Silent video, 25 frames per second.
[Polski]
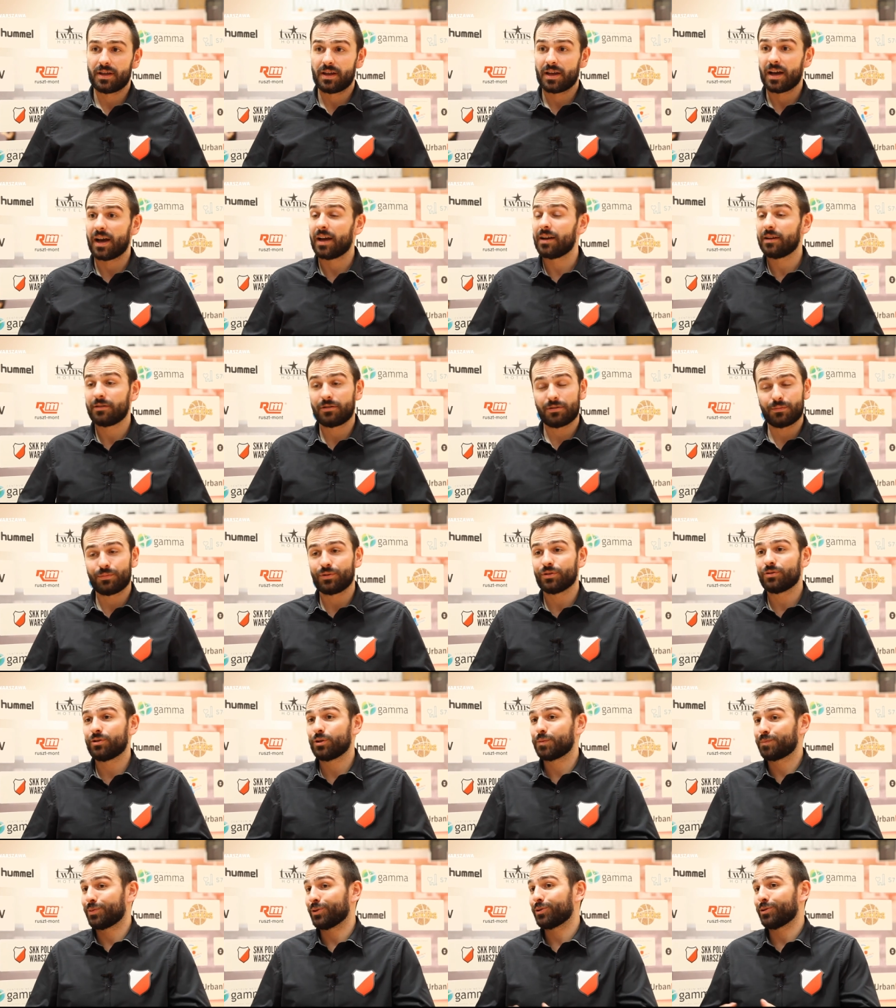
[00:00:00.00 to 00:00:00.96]
Ale to było
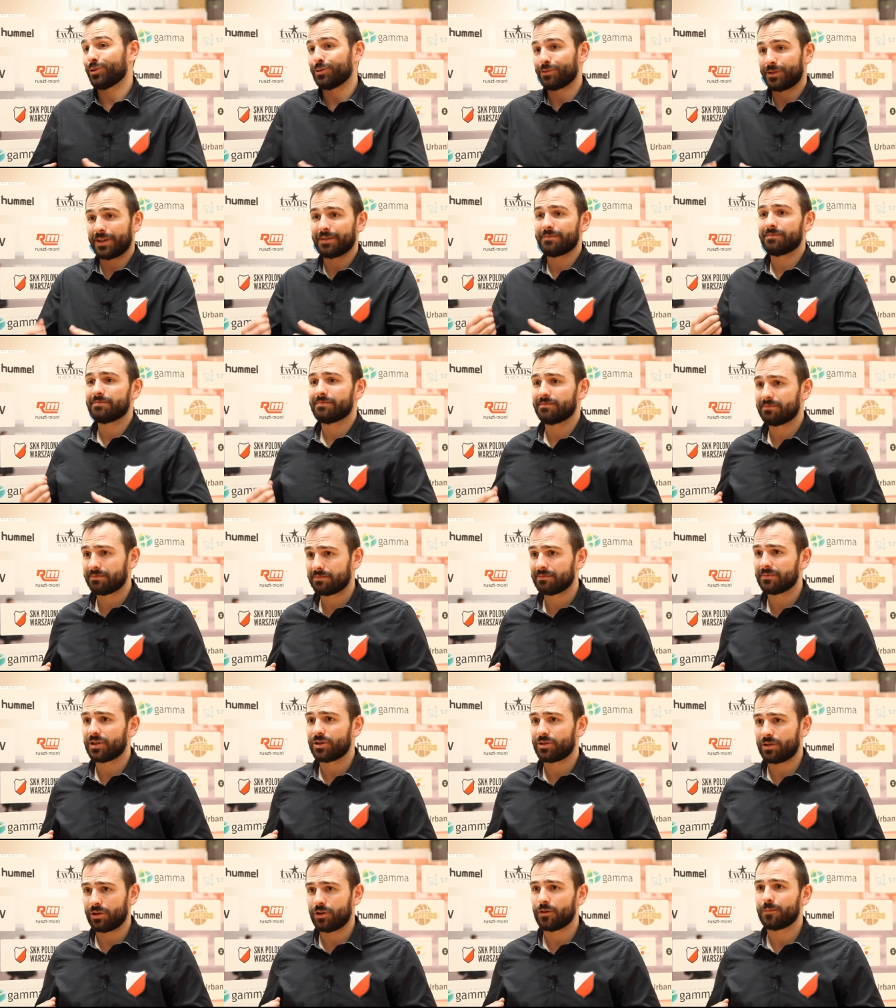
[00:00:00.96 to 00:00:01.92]
też pod kątem
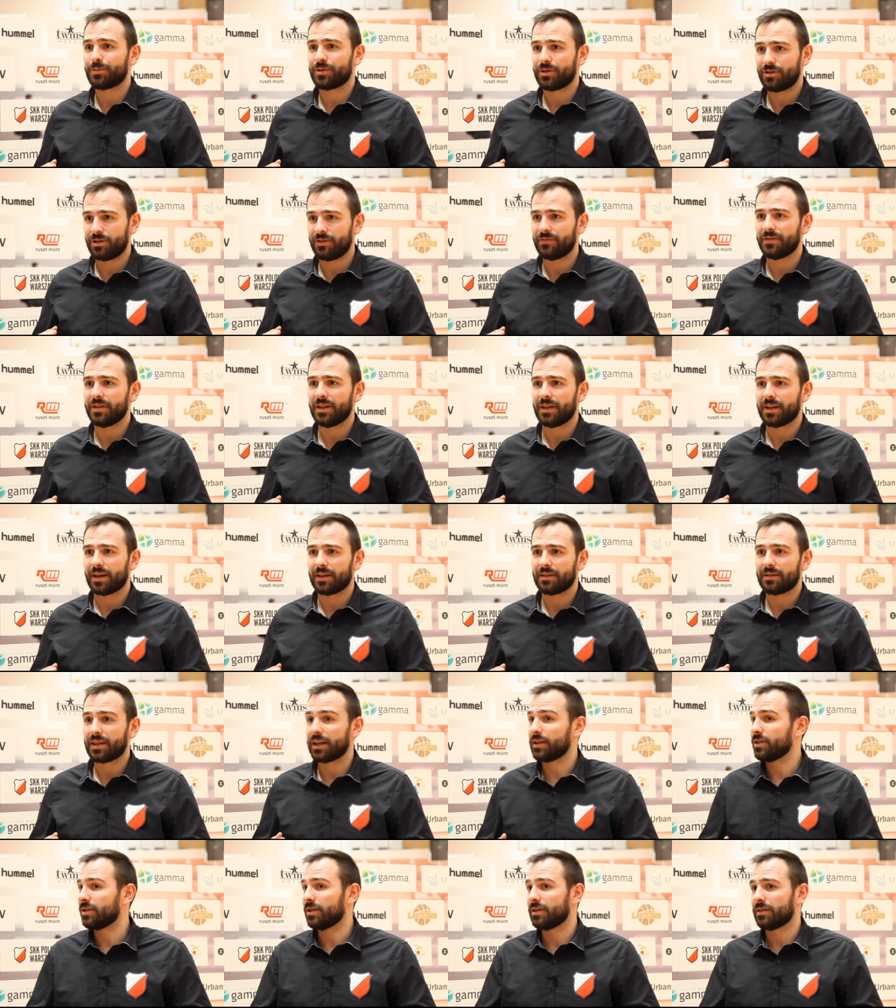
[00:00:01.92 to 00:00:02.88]
naszego przeciwnika.
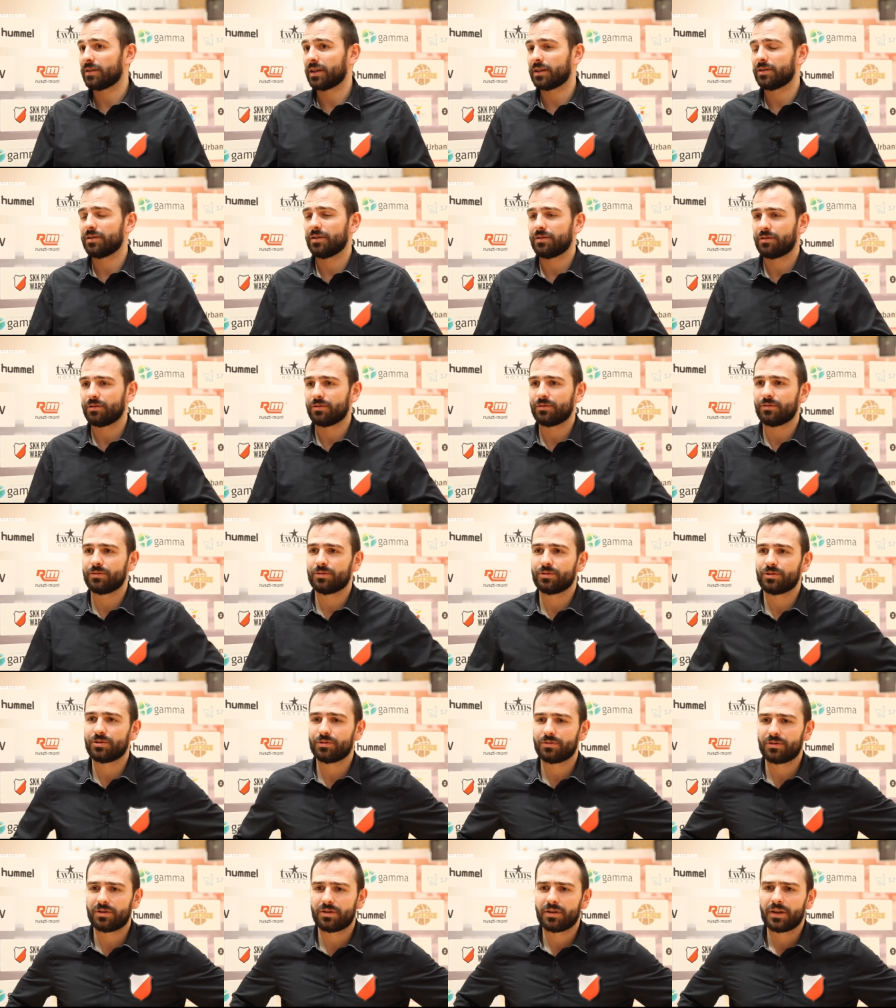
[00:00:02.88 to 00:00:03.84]
Tak się, tak się to
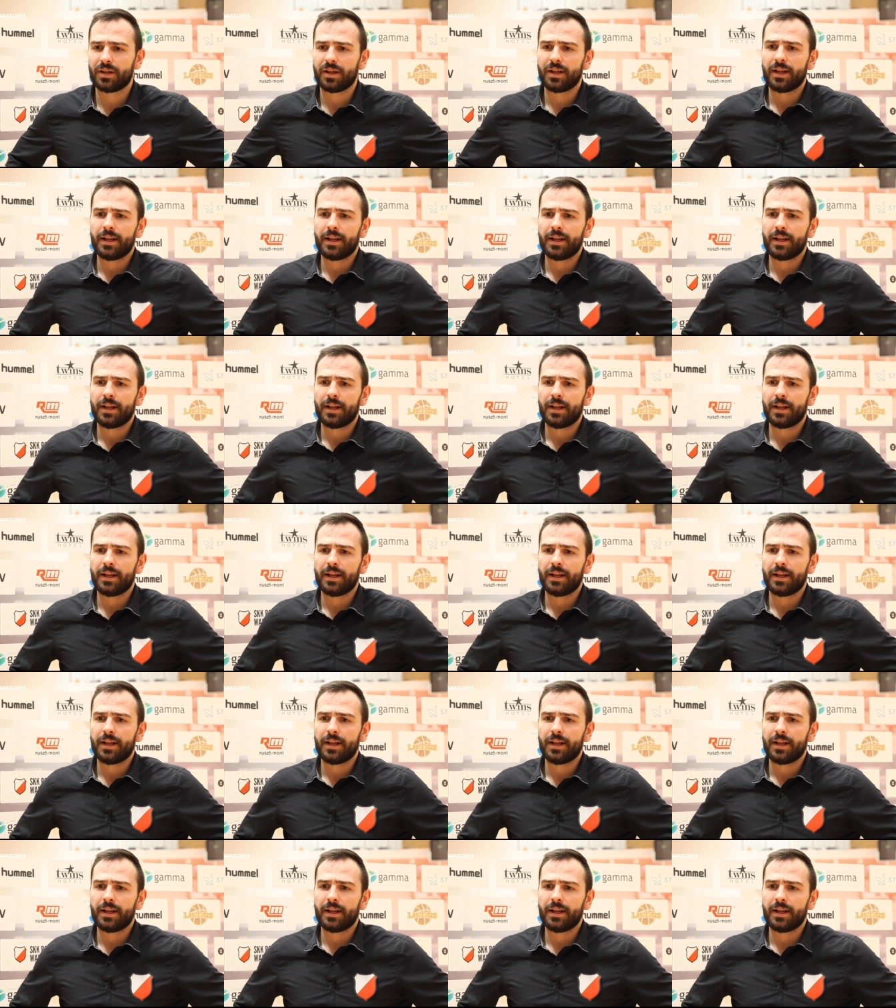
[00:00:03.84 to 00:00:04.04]
ułożyło.